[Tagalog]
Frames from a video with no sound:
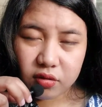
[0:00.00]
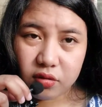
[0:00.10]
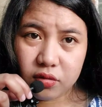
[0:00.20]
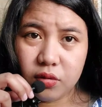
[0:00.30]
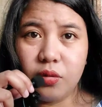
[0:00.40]

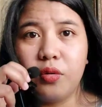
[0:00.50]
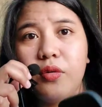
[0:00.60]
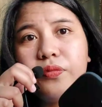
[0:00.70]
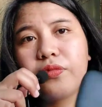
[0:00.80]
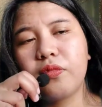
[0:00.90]
So,
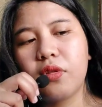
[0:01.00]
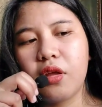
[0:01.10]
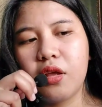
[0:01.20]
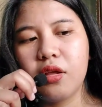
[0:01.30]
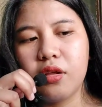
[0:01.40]

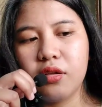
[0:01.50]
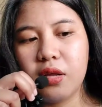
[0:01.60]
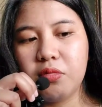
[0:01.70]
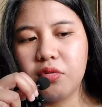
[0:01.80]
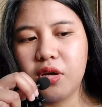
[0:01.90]

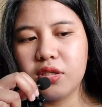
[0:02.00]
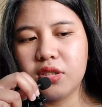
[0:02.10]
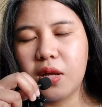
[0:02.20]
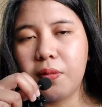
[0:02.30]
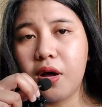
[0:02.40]
alam nyo guys,
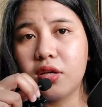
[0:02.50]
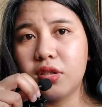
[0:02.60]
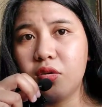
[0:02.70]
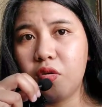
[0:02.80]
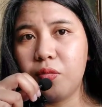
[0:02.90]

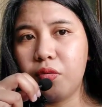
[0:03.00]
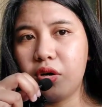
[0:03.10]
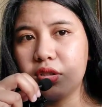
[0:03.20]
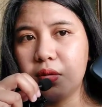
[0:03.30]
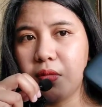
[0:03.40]
napakasayo ko po
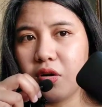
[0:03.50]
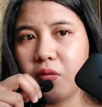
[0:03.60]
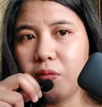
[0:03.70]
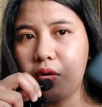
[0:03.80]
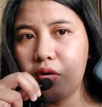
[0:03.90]
kasi
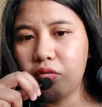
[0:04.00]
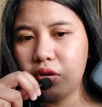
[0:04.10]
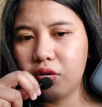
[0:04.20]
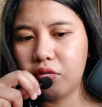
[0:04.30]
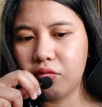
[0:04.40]
meron pa ako
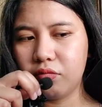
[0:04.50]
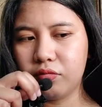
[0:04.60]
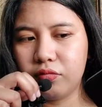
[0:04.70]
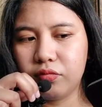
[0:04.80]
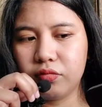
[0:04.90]
nito.
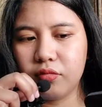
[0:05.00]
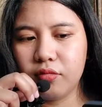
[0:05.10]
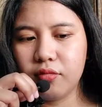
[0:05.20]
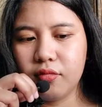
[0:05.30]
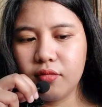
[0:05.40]

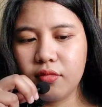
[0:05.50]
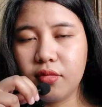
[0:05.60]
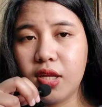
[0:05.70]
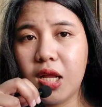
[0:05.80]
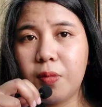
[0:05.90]

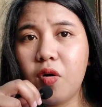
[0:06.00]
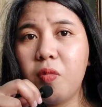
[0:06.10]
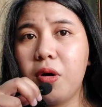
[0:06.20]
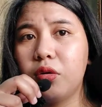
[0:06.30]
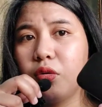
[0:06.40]
Hindi na po ako
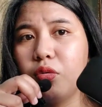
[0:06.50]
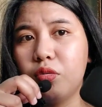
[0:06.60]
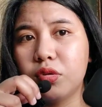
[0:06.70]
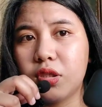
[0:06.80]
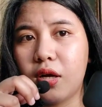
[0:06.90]

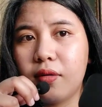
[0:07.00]
magdudusa.